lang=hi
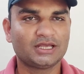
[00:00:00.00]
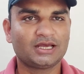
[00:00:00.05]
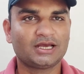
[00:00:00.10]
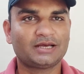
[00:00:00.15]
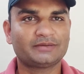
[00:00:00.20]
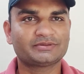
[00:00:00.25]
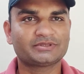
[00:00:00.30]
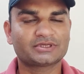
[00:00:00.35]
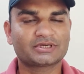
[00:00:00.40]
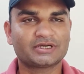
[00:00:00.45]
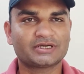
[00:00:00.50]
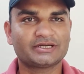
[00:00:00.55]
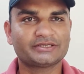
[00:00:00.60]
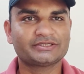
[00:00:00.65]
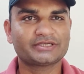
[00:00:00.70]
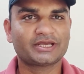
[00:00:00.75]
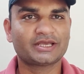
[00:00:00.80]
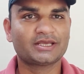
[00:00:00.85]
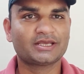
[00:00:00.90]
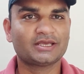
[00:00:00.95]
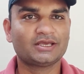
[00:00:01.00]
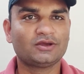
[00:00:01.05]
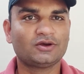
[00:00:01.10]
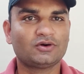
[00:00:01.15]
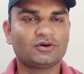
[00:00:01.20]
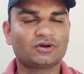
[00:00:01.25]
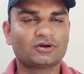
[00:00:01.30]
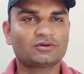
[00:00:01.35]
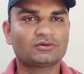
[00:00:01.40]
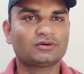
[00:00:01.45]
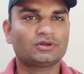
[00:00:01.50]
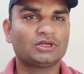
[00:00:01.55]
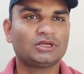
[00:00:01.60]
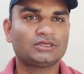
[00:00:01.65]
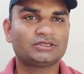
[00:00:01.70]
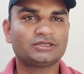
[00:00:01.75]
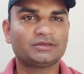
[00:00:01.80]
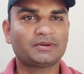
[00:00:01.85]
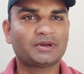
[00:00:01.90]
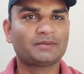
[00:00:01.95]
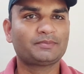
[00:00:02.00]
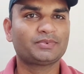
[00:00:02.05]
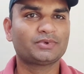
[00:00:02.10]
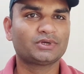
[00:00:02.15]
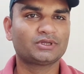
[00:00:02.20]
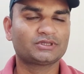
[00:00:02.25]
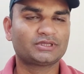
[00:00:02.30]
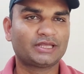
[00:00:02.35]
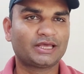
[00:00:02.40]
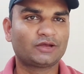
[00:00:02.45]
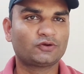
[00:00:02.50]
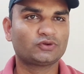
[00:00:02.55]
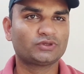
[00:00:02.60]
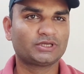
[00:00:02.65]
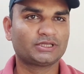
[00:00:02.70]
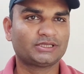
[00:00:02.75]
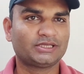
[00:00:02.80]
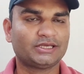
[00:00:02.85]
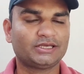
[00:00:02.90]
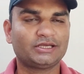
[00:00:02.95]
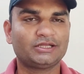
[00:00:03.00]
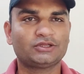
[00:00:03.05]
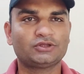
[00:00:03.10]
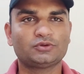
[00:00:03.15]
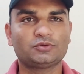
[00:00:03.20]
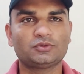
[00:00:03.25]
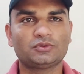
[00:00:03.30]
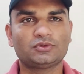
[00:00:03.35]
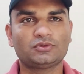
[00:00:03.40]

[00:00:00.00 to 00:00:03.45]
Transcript: आपसे करना चाहेंगे और जब आप तैयार हो जाते हैं तो